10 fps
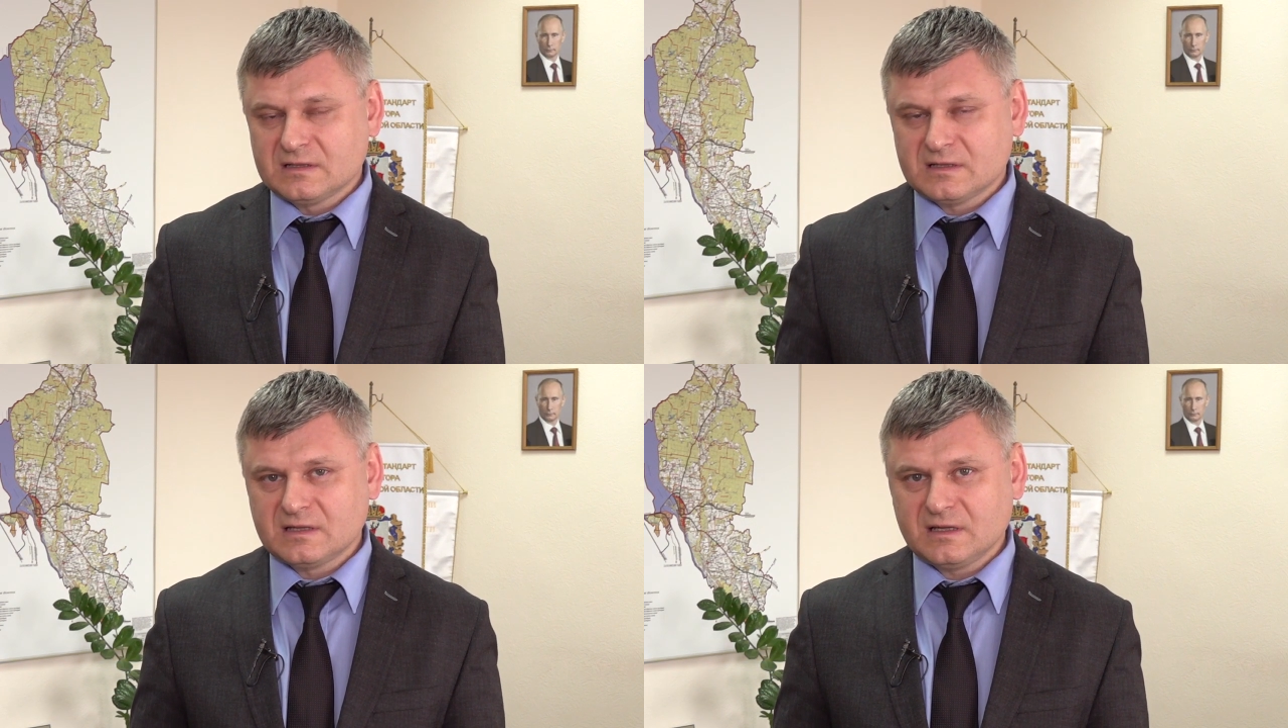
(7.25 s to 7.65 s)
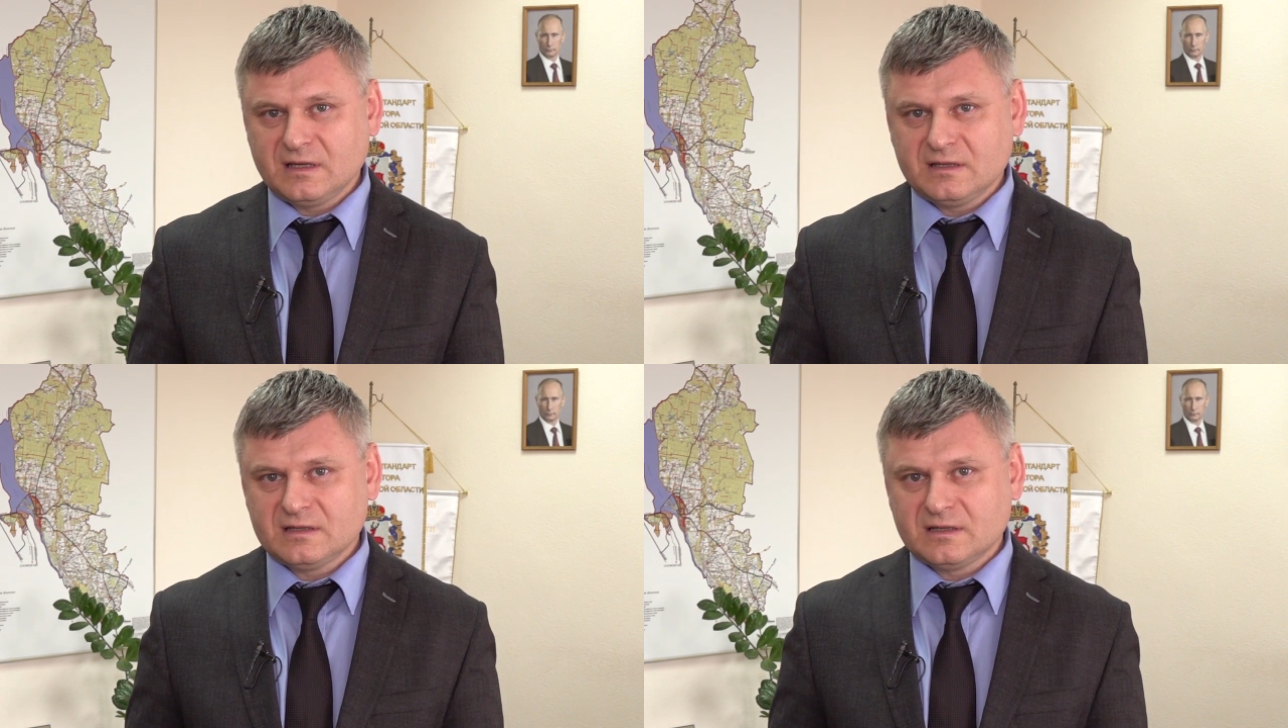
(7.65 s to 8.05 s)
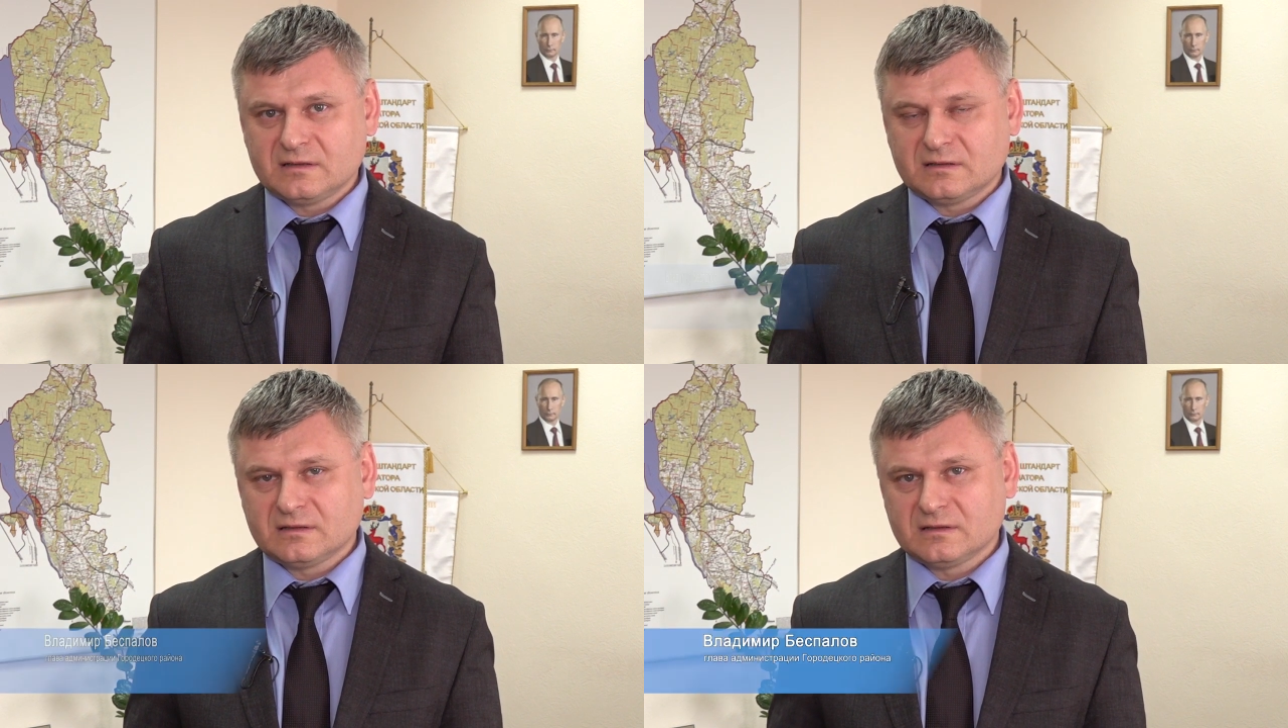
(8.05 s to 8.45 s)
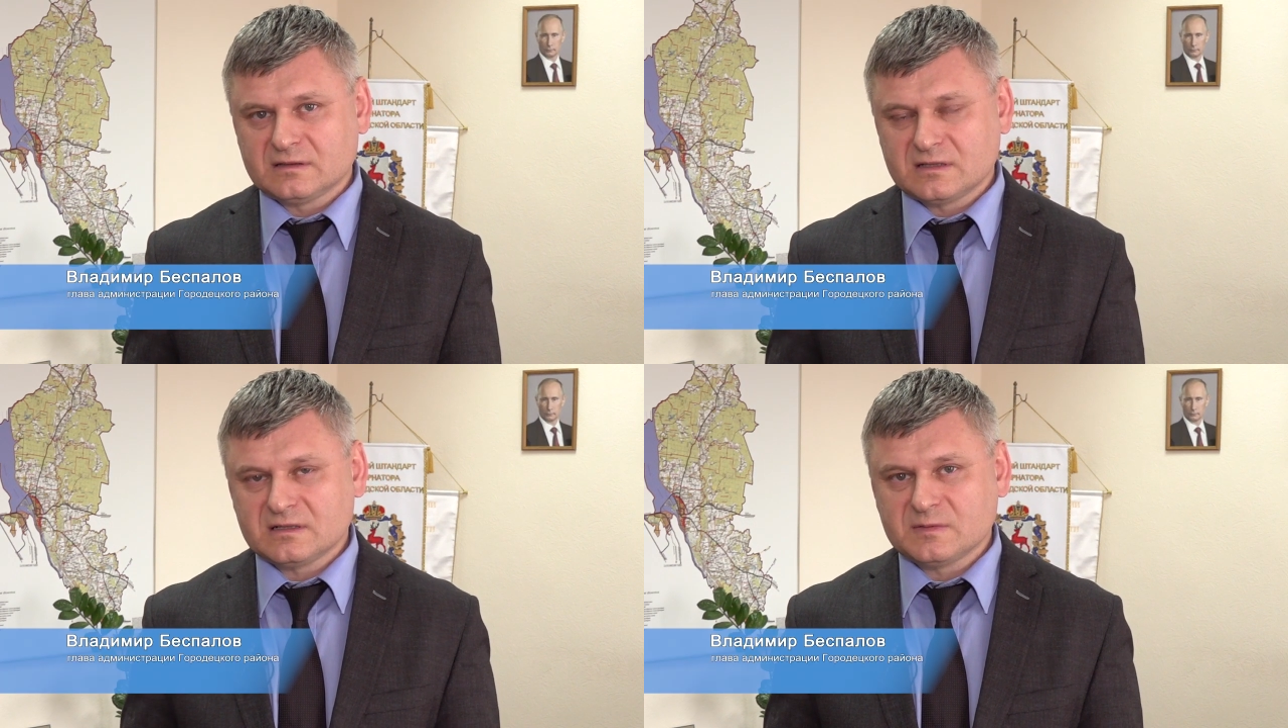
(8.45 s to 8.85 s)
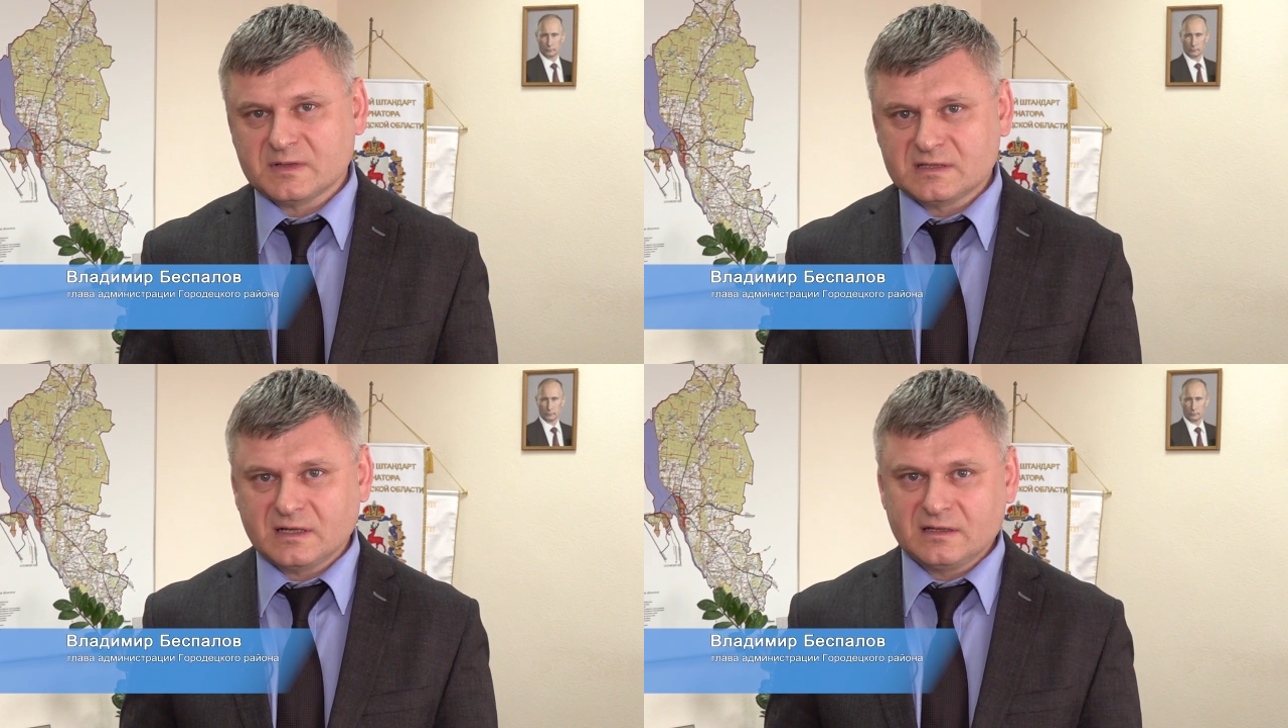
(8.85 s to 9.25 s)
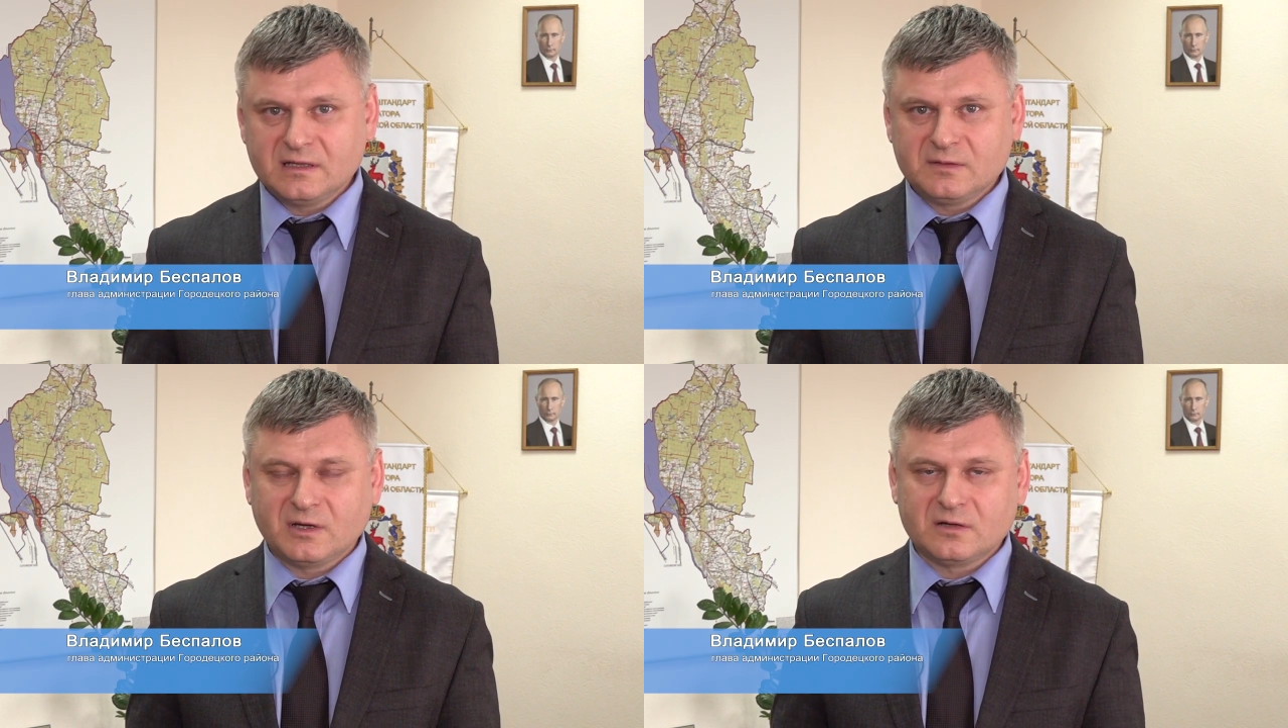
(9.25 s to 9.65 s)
состояние э, с распространением